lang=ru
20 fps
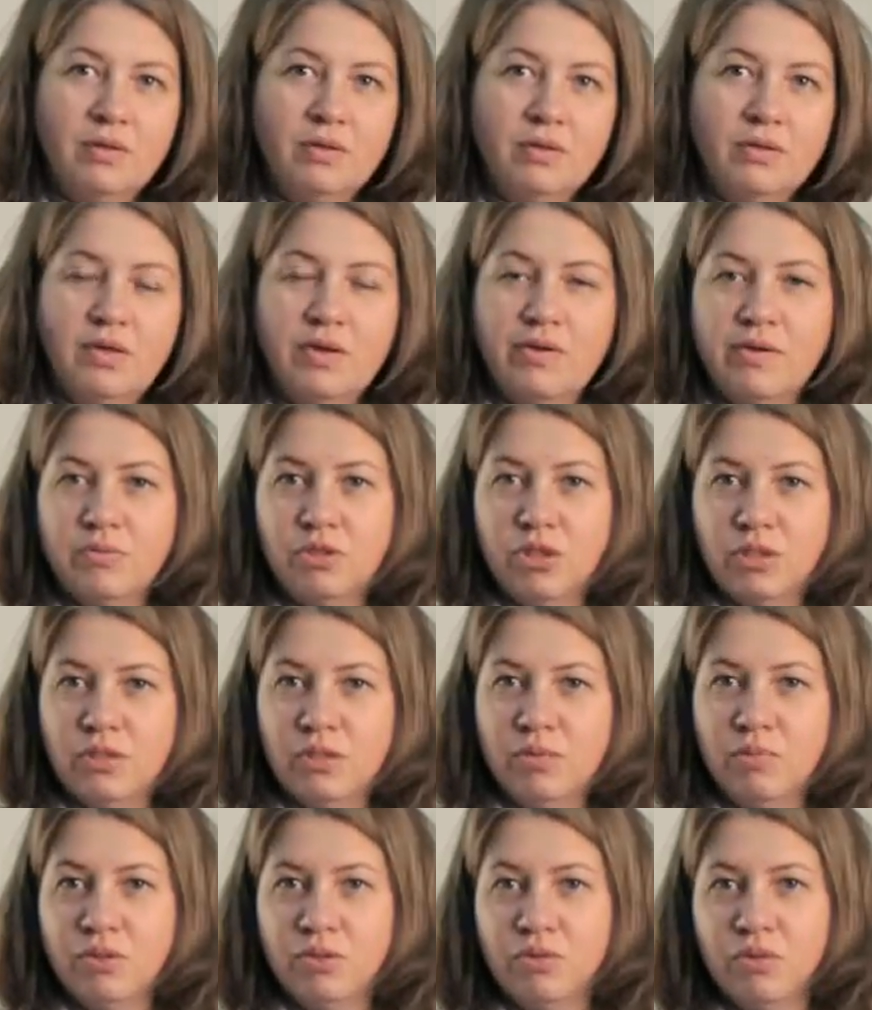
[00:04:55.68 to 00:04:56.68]
я вам сейчас
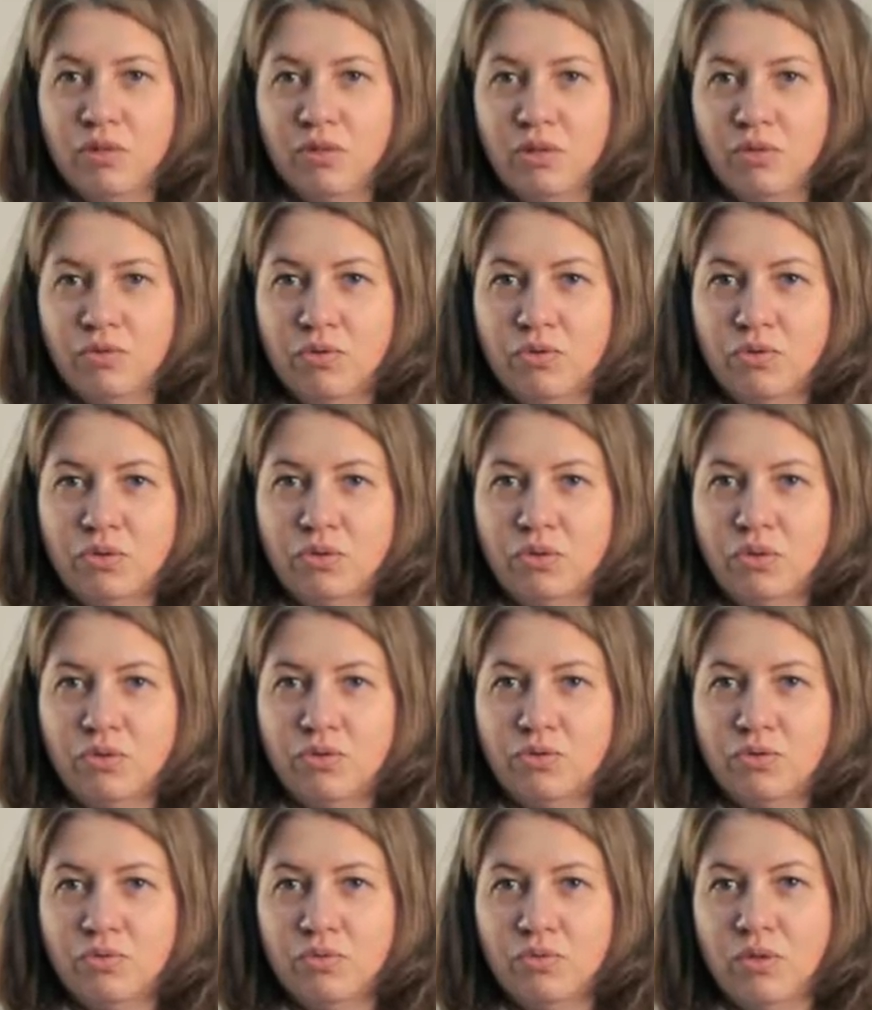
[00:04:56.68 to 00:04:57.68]
их быстренько все
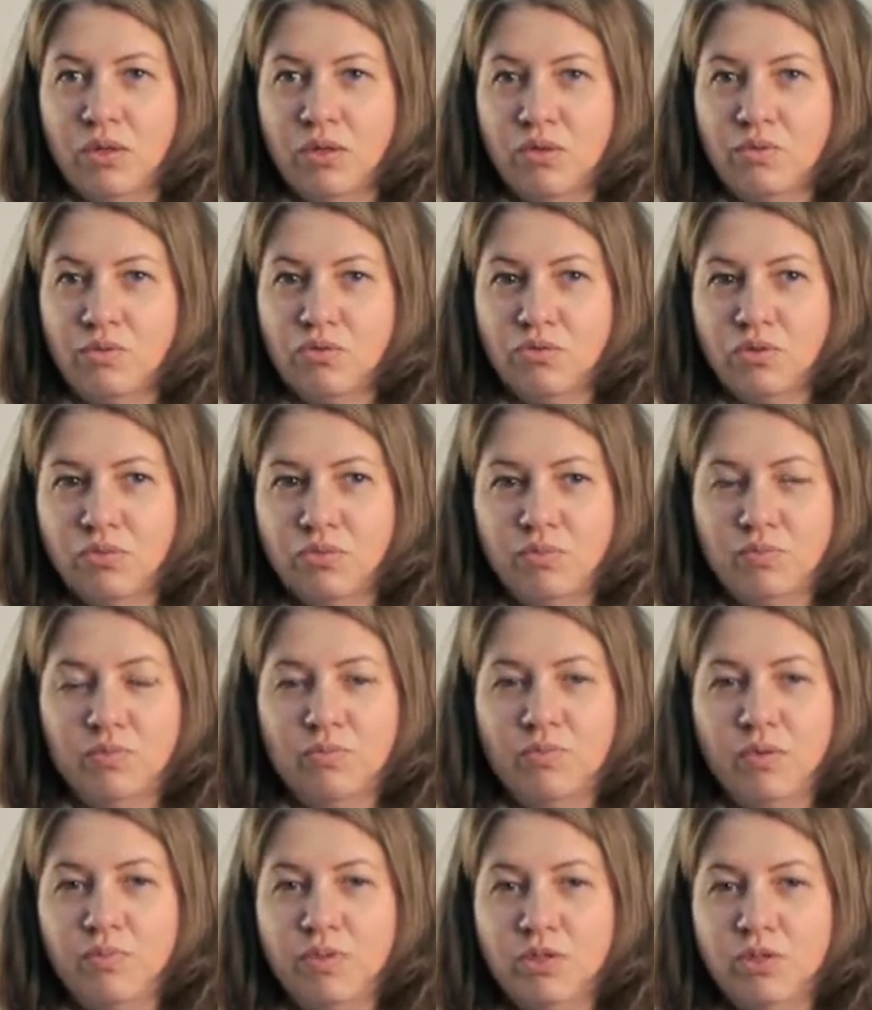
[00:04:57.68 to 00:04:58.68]
расскажу. В общем,
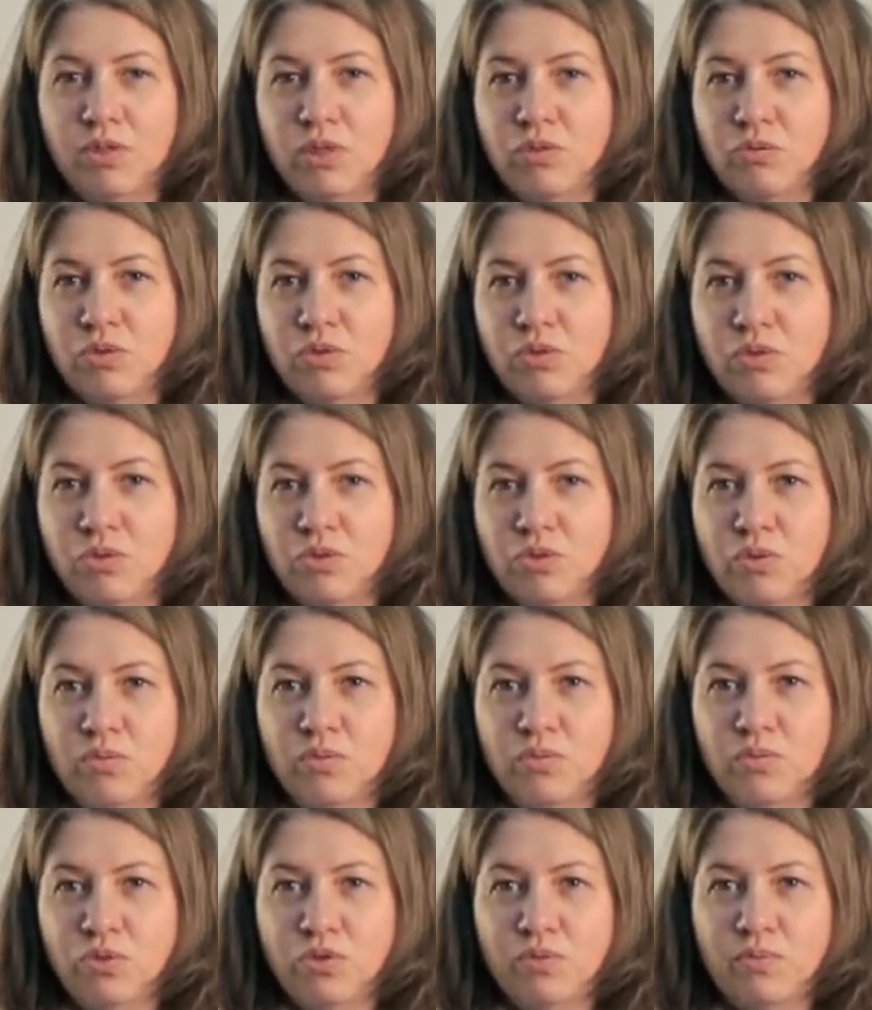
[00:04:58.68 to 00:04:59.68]
объясняю все то, что
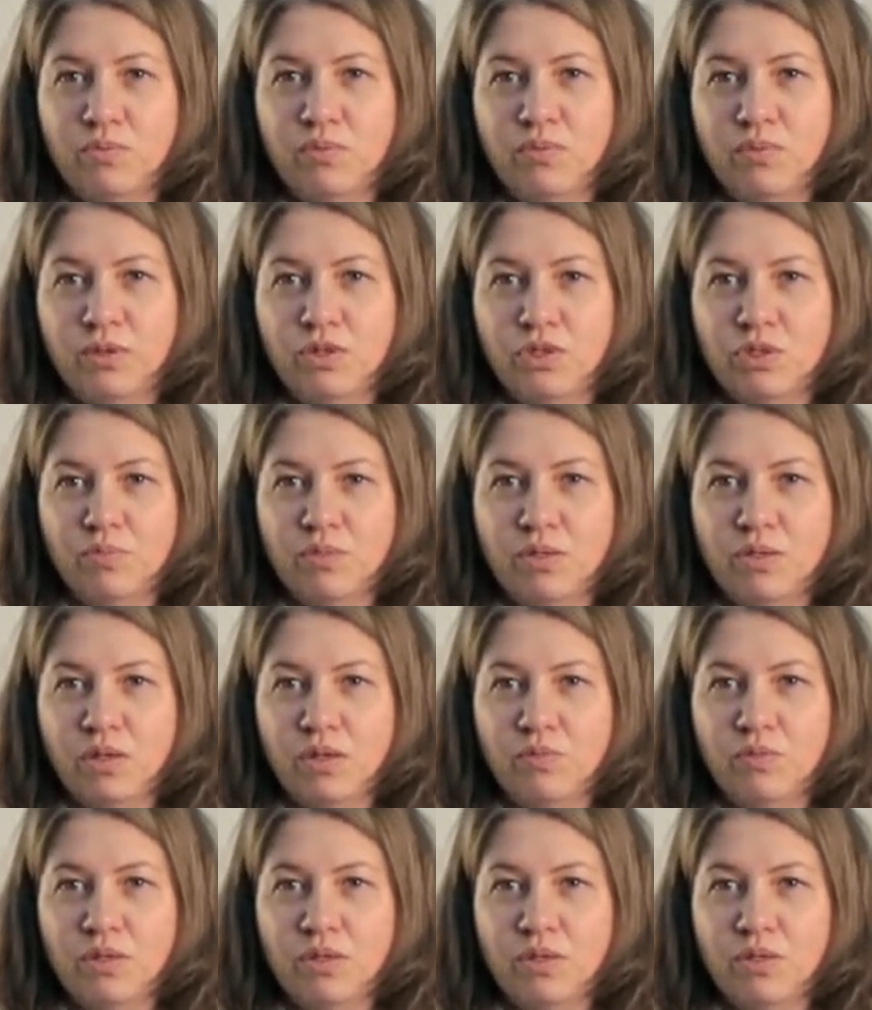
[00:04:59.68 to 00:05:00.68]
мы можем, в принципе,
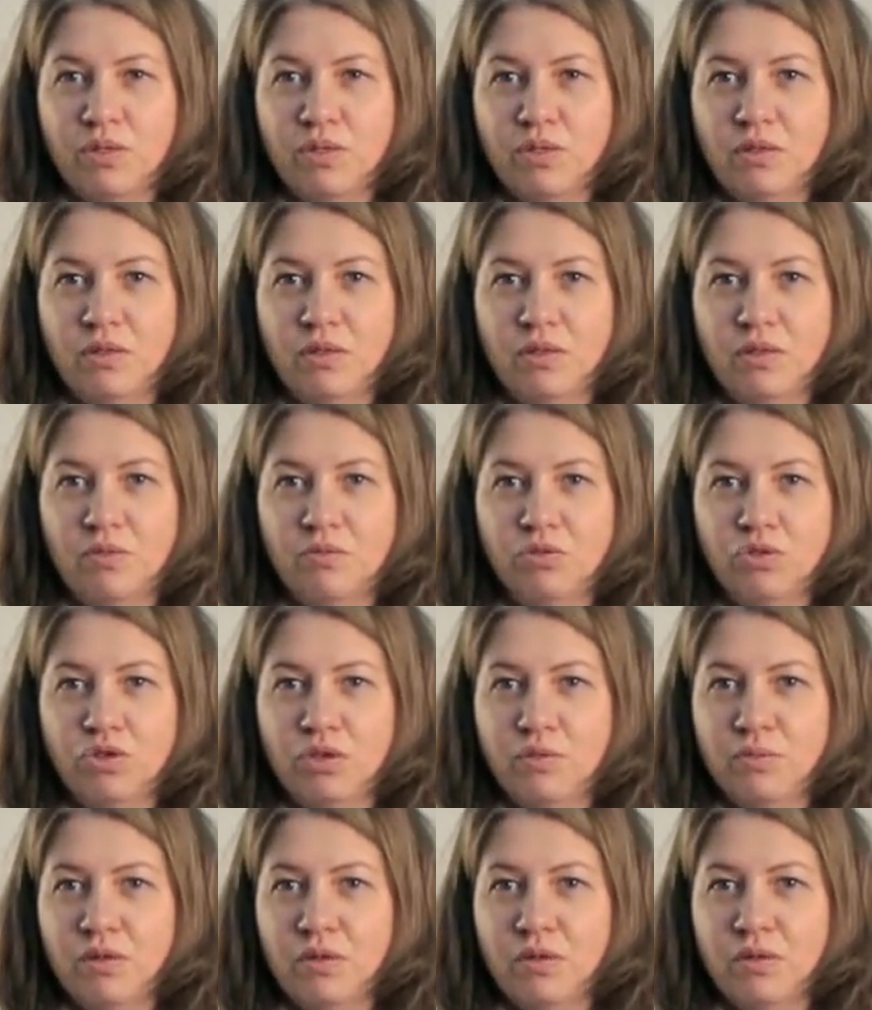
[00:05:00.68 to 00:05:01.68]
сами найти и в
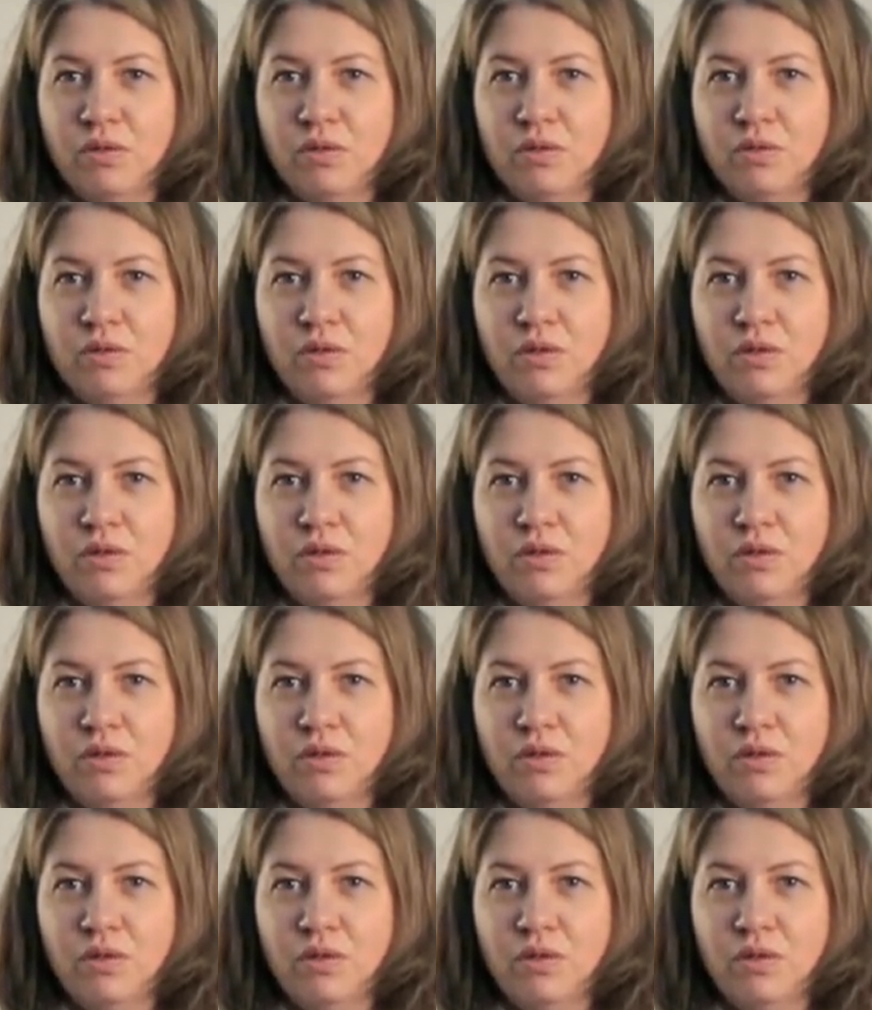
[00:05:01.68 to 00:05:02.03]
учебниках,